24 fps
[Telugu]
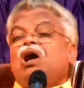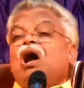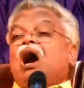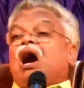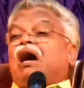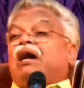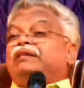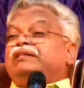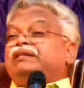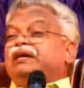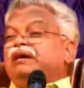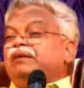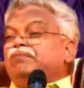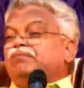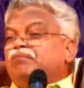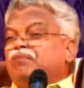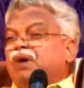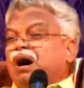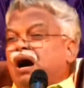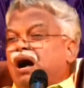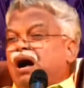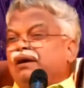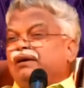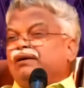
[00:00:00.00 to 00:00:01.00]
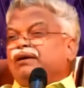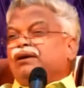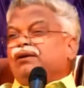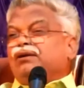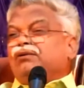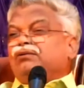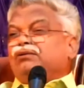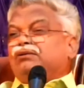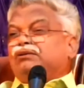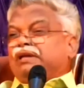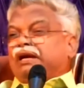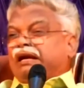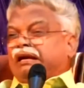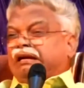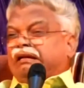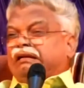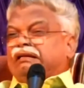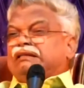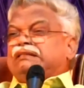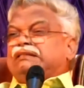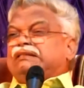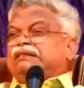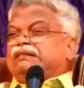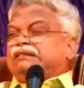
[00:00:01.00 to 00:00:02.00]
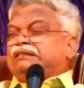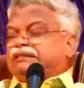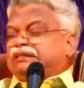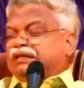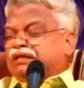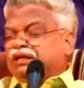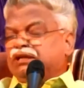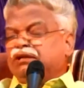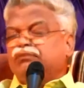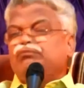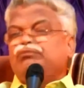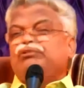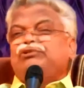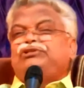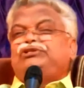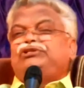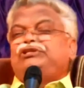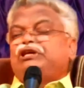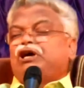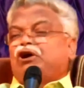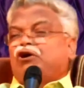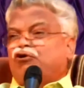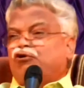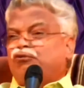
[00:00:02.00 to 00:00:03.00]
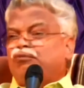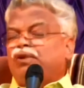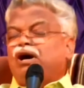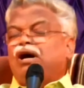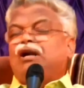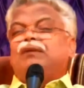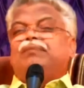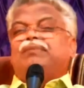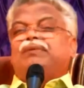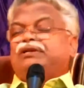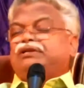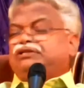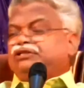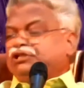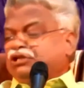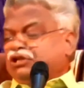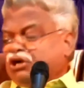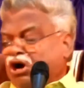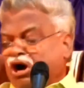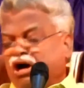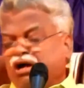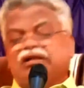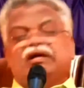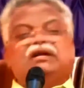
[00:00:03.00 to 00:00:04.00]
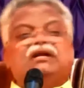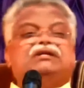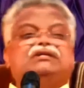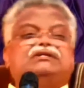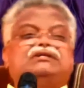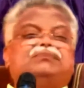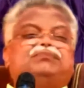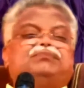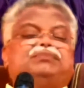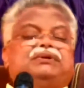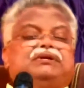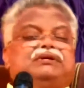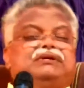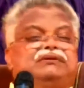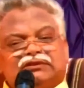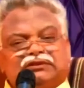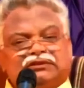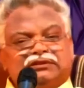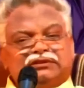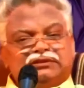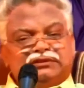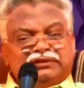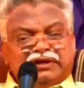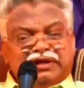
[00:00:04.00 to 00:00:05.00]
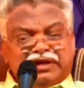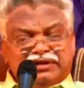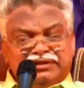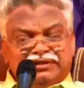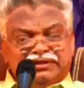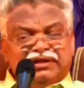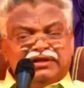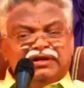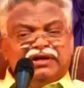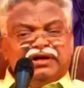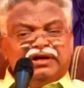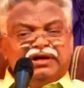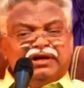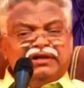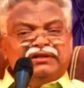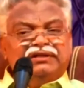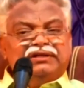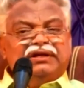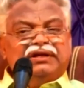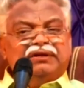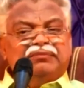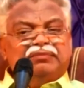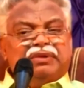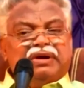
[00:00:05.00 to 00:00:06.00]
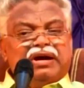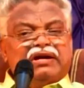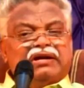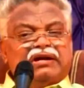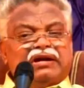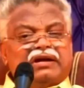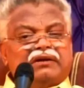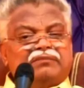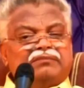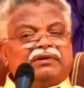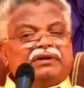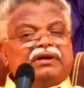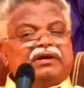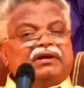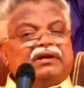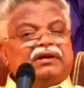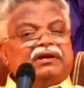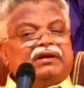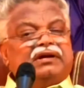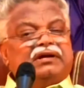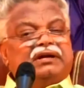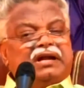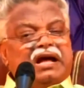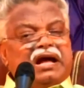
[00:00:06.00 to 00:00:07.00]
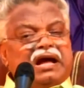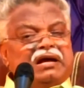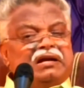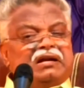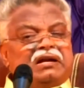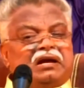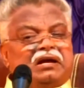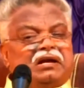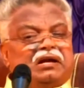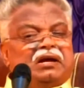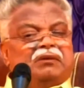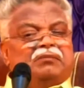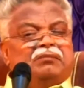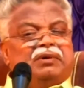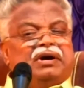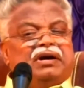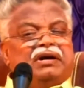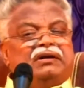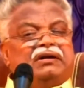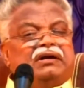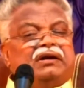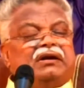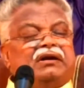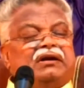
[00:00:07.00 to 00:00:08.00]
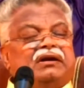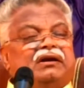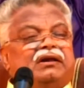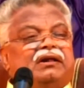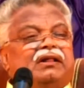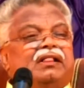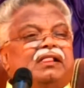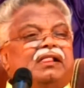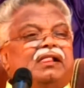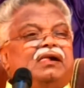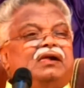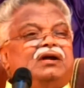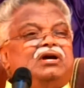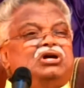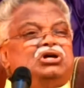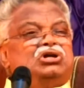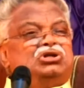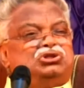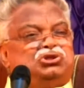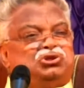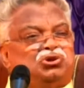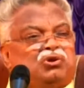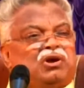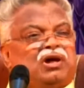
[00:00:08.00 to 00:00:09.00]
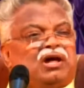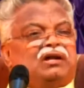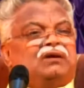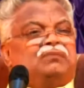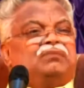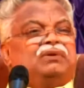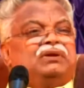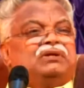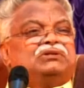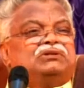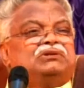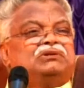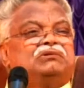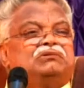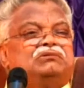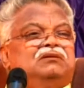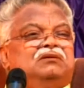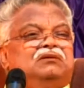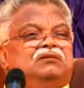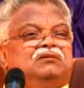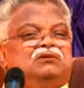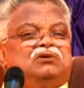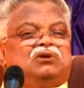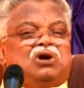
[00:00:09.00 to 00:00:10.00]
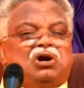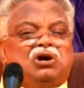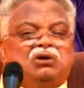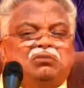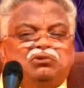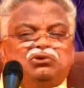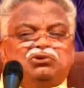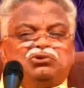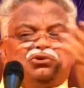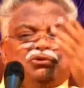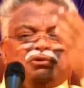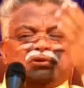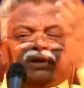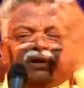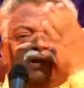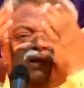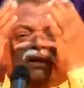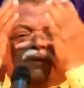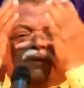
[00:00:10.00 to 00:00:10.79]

అదే మాటలను తగ్గించి చిన్నపుచ్చి అవమానపరిచి కాదని చెప్పి ఛాన్సర్ గారిని అందుకే పాట రాయమన్నానండి రాయననే పాట చూడాలి ప్రజలు కళ్ళు మూసుకున్నారండి ఆ